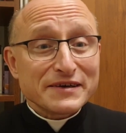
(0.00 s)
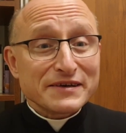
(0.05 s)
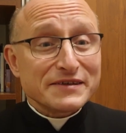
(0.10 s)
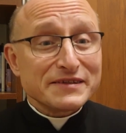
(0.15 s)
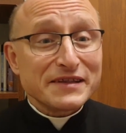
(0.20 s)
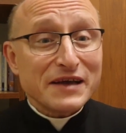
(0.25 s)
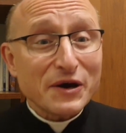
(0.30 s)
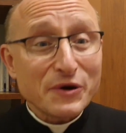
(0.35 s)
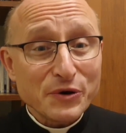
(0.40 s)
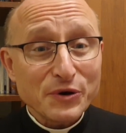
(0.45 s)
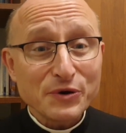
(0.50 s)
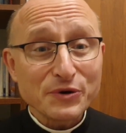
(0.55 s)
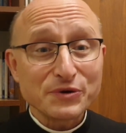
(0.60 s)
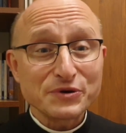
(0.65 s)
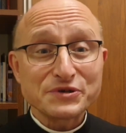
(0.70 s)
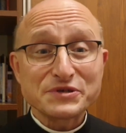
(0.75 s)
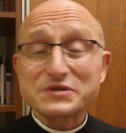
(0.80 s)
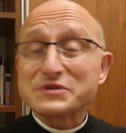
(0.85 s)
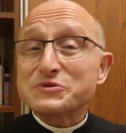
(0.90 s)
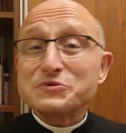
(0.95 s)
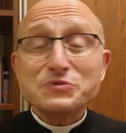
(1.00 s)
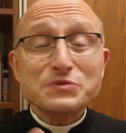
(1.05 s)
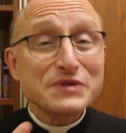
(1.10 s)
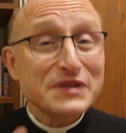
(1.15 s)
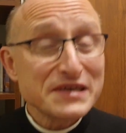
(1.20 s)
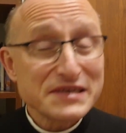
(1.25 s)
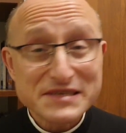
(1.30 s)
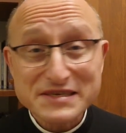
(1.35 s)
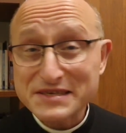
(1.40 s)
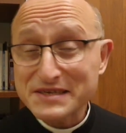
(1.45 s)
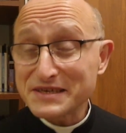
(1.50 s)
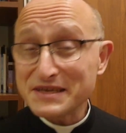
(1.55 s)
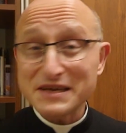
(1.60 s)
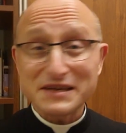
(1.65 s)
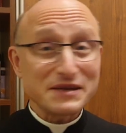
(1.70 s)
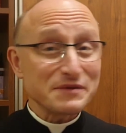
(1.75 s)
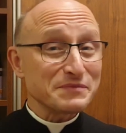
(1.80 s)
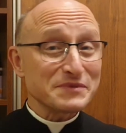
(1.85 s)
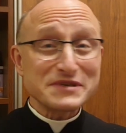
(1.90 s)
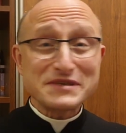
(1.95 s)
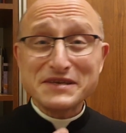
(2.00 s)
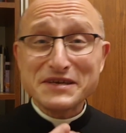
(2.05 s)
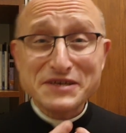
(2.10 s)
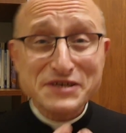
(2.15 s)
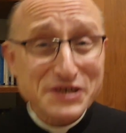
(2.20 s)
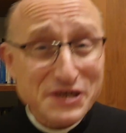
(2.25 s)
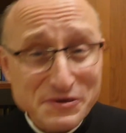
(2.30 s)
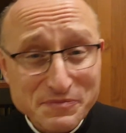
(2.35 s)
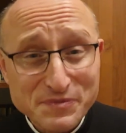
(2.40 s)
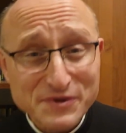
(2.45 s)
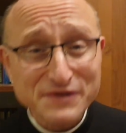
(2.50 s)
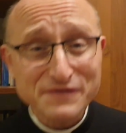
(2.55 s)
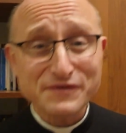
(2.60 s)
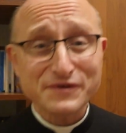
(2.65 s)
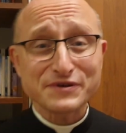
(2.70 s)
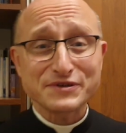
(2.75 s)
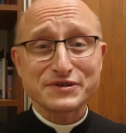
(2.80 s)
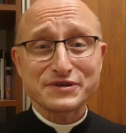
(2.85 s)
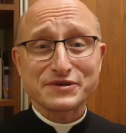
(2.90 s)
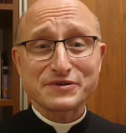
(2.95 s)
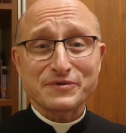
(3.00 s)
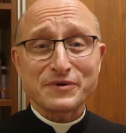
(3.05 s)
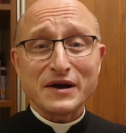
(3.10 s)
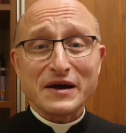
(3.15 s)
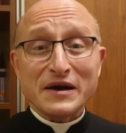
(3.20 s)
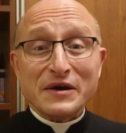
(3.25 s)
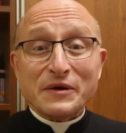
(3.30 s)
na kogoś z utęsknieniem, z niecierpliwością,